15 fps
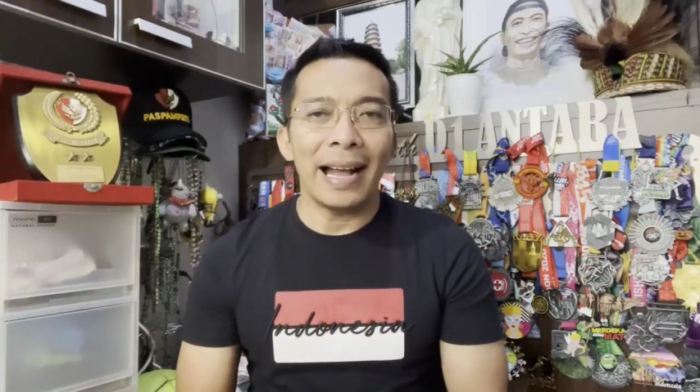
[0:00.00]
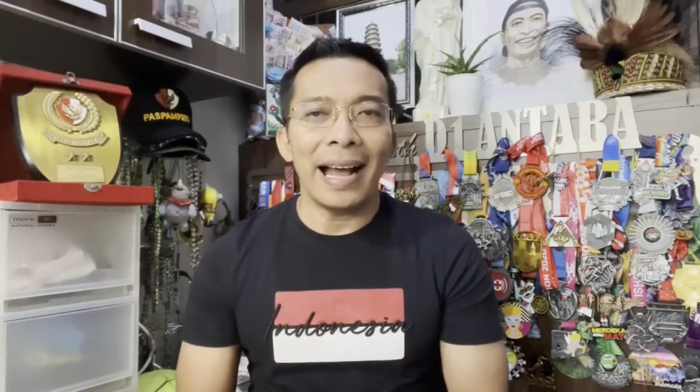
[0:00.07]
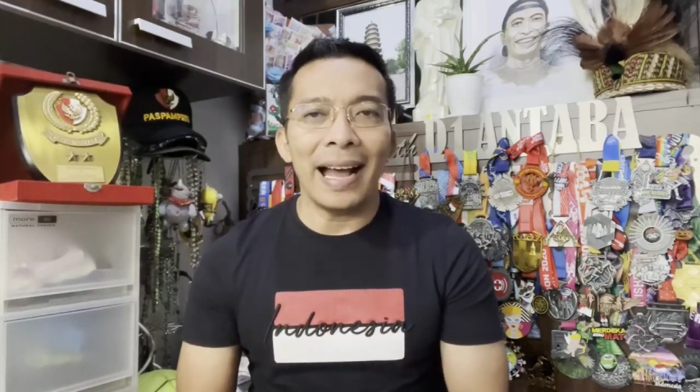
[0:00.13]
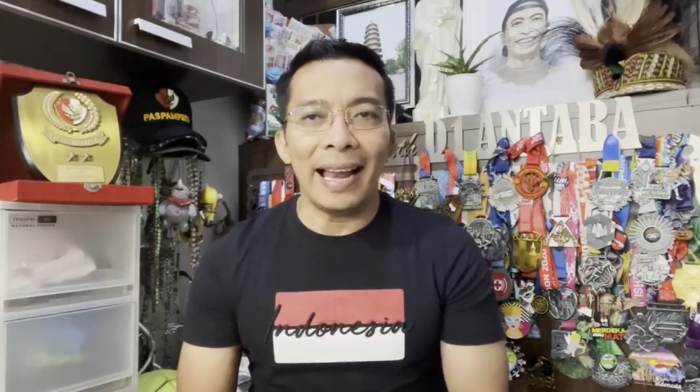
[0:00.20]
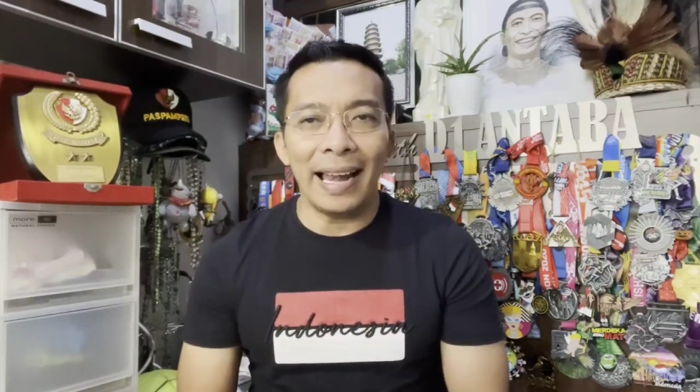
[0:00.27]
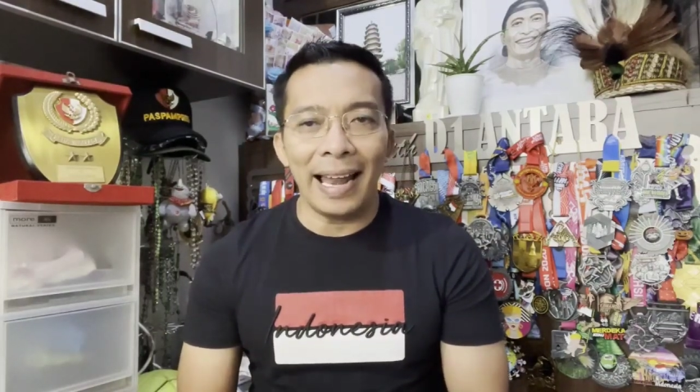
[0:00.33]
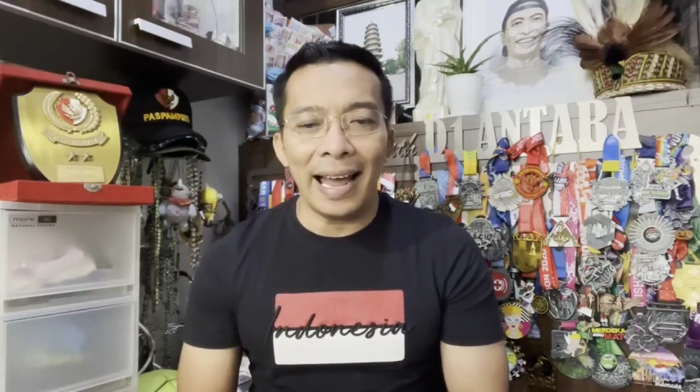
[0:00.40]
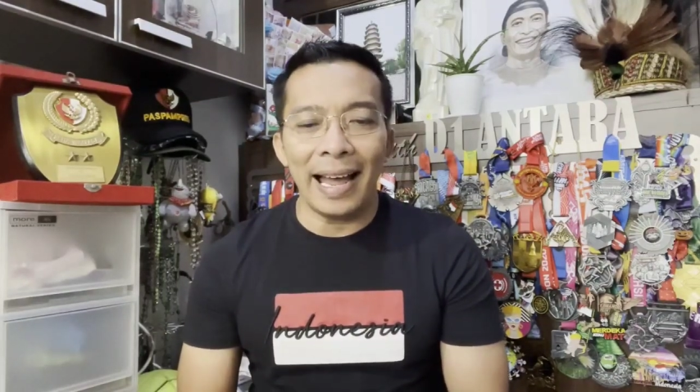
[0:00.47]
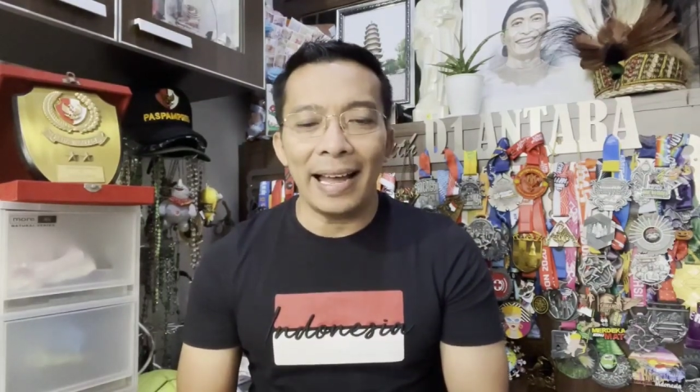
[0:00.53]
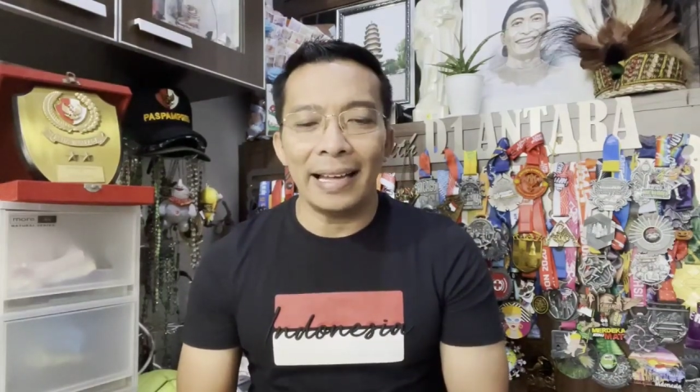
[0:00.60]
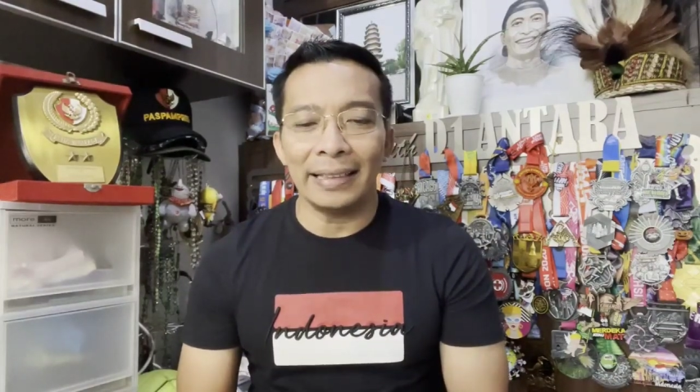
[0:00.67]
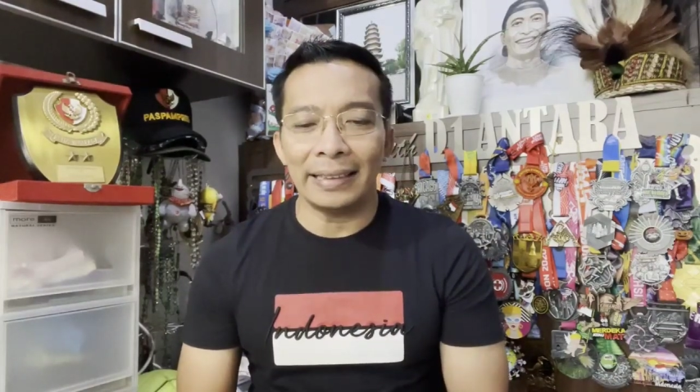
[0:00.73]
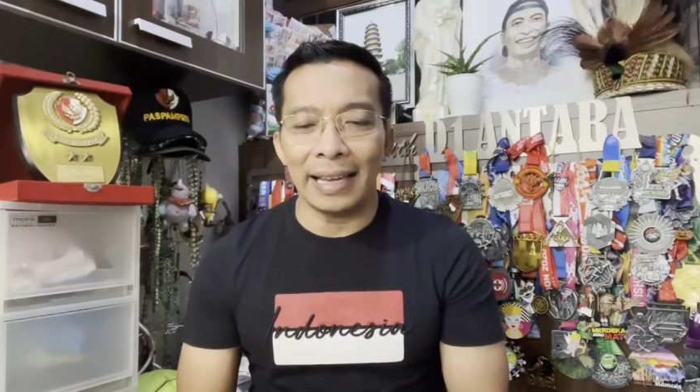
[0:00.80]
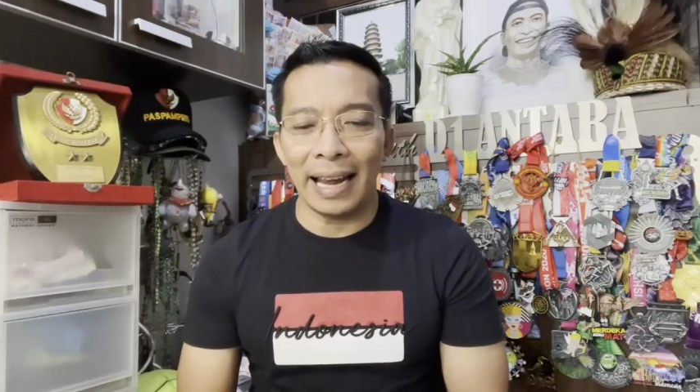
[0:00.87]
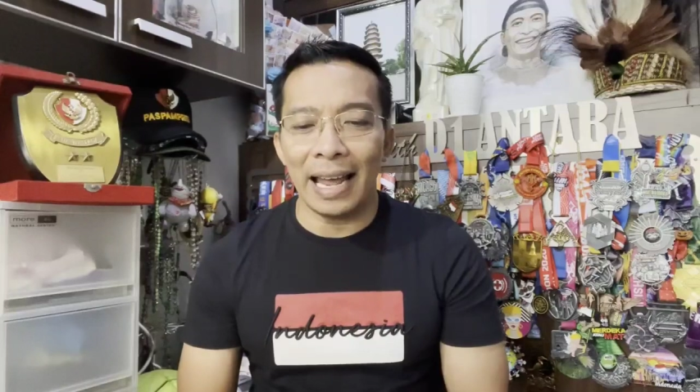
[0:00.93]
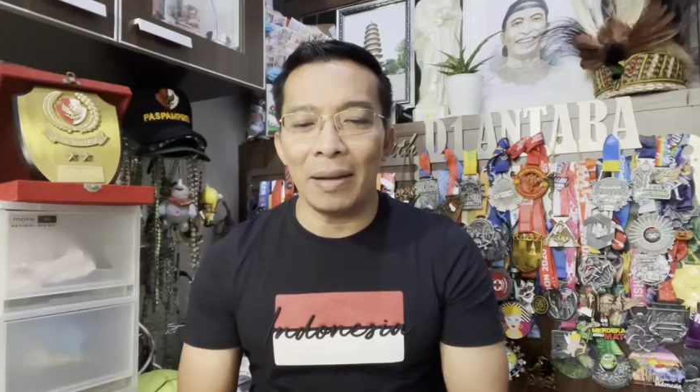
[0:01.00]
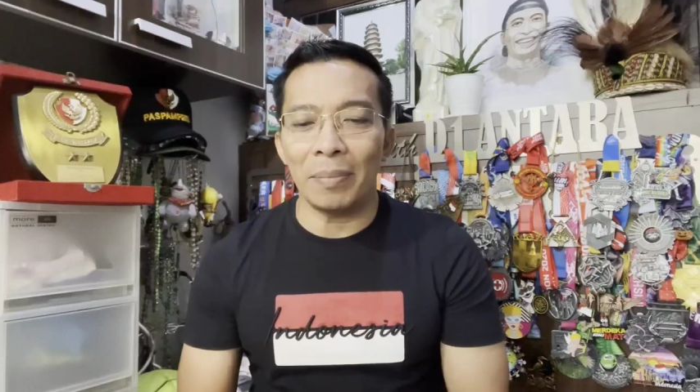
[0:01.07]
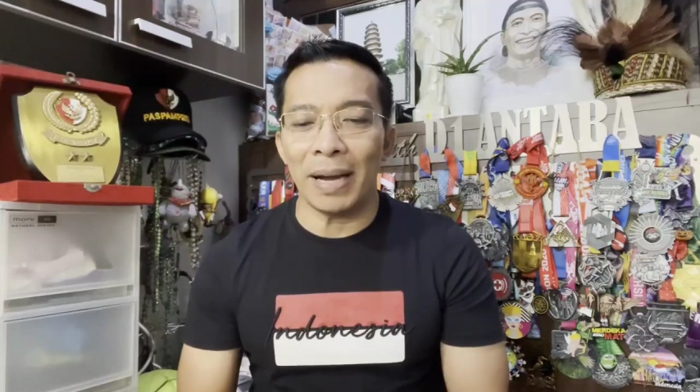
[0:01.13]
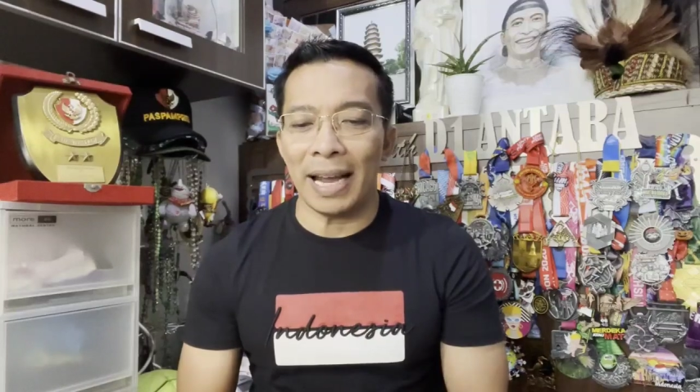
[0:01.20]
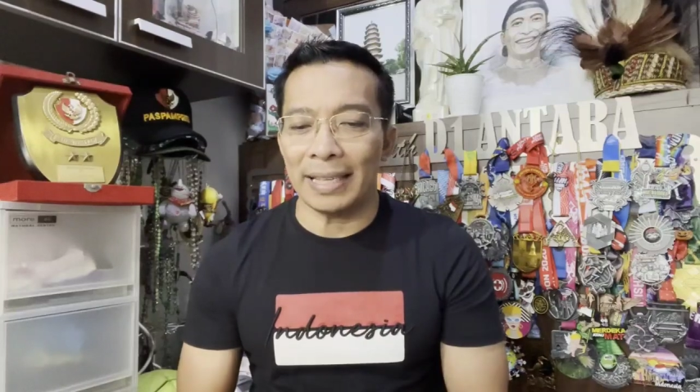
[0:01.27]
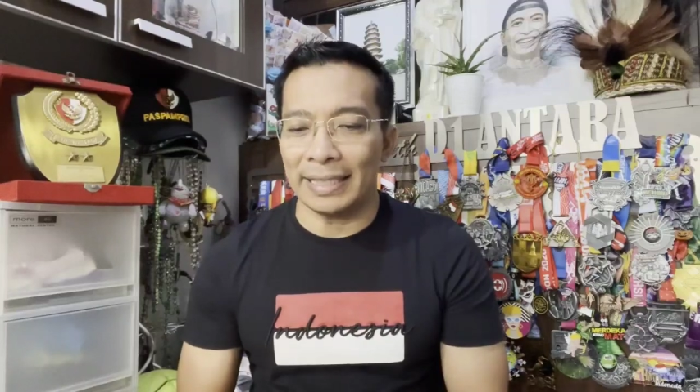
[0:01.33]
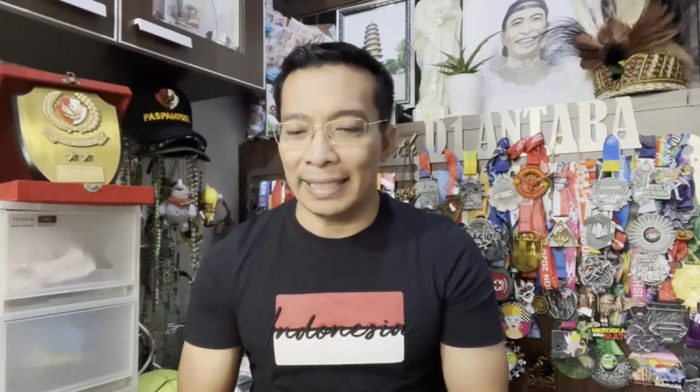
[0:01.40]
Allah telah
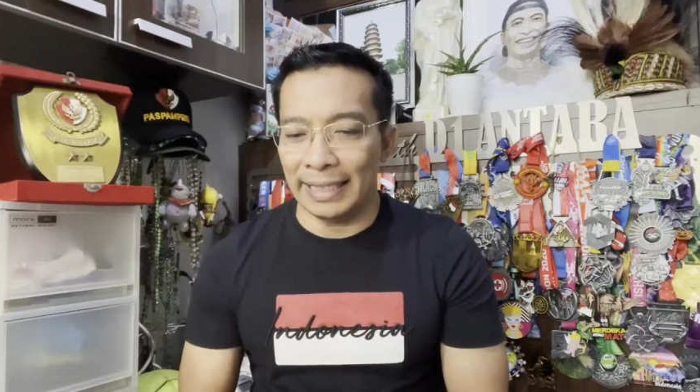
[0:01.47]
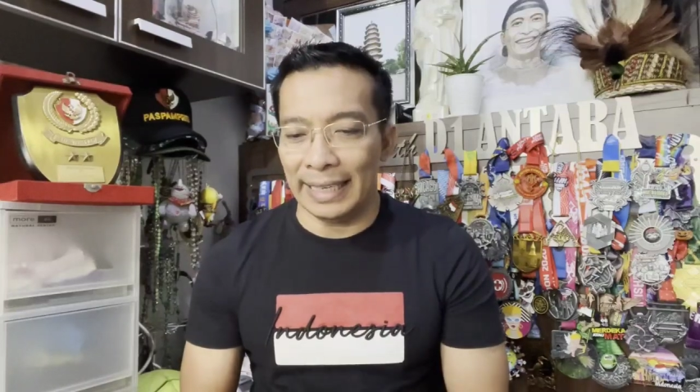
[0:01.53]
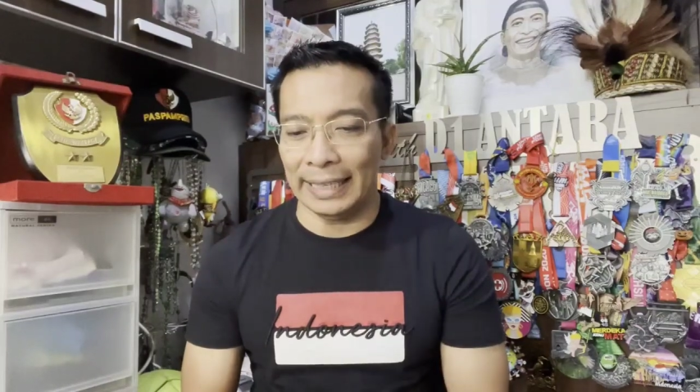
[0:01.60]
mengasihi